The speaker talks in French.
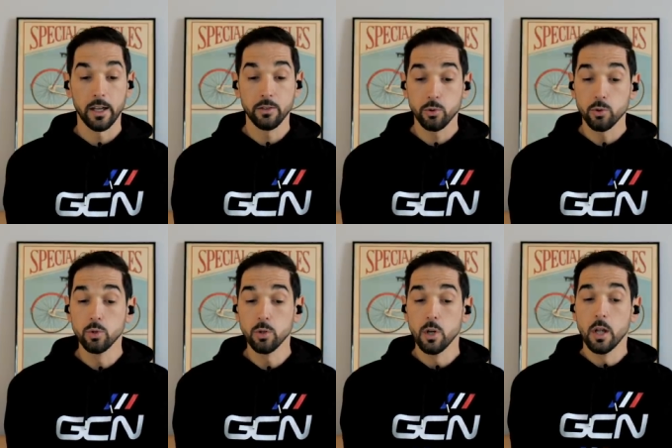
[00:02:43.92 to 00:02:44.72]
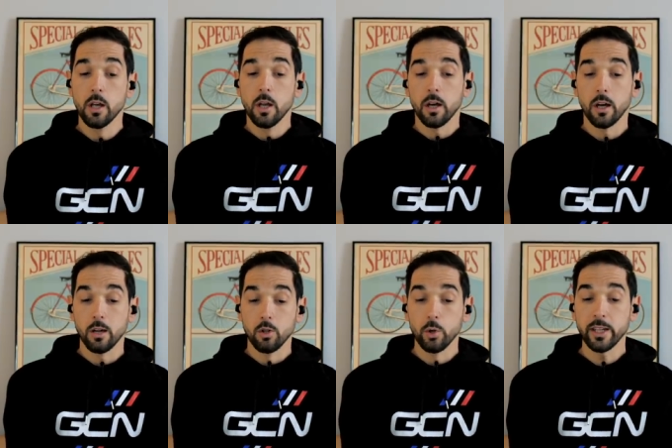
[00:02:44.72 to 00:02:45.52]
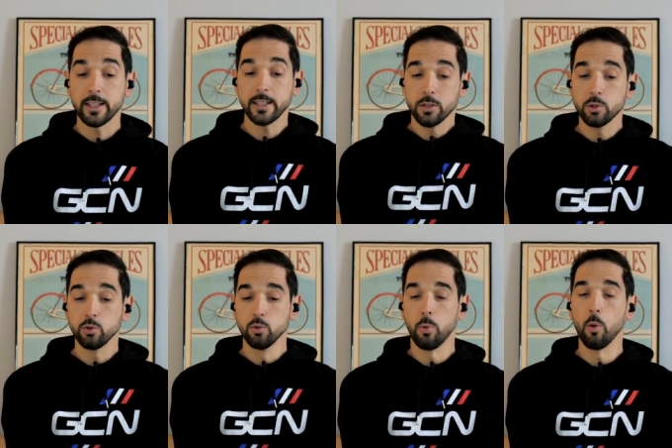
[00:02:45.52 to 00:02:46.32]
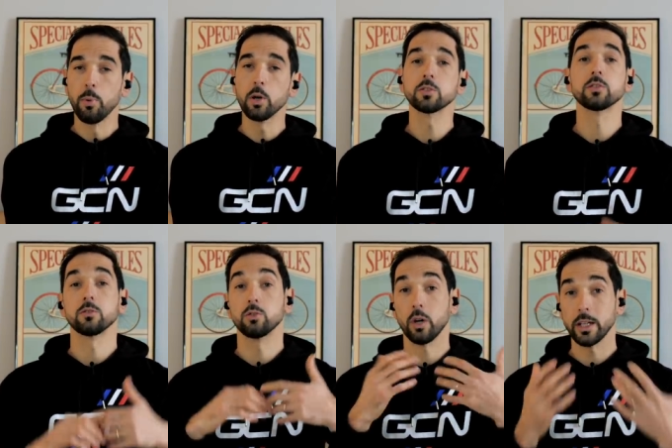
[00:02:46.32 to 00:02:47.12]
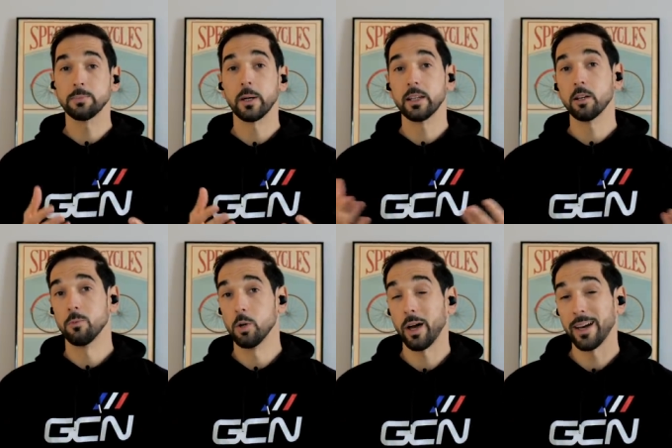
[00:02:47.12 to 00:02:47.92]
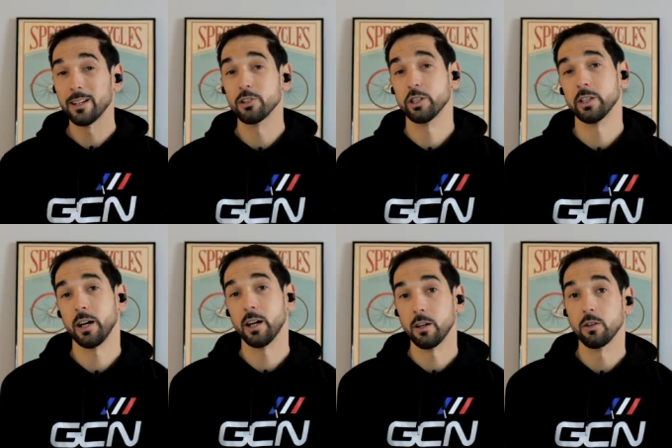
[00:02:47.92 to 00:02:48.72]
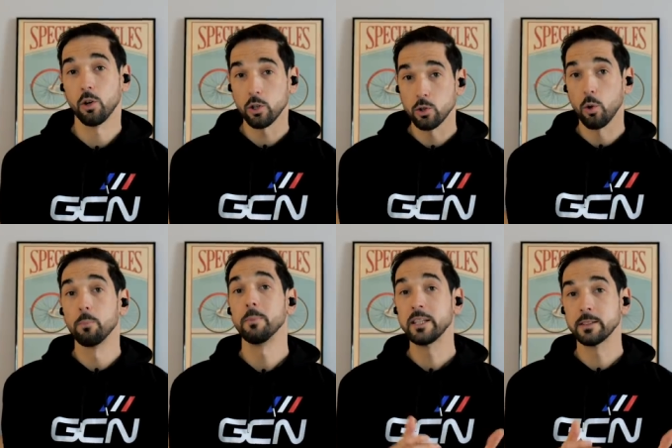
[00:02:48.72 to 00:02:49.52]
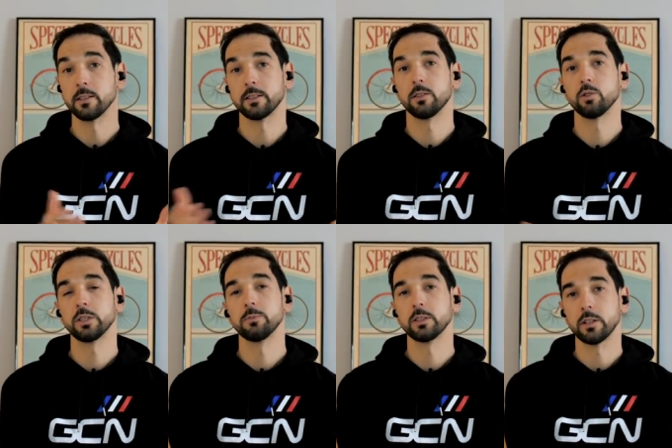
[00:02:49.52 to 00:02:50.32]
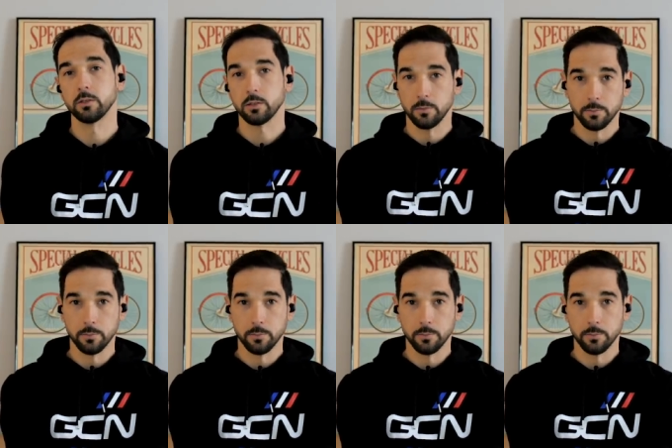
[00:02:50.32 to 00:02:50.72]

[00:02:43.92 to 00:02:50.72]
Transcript: et du coup, Loïc, qu'est-ce que tu nous proposes de respecter comme règle générale lorsqu'on mixe ces deux types de séances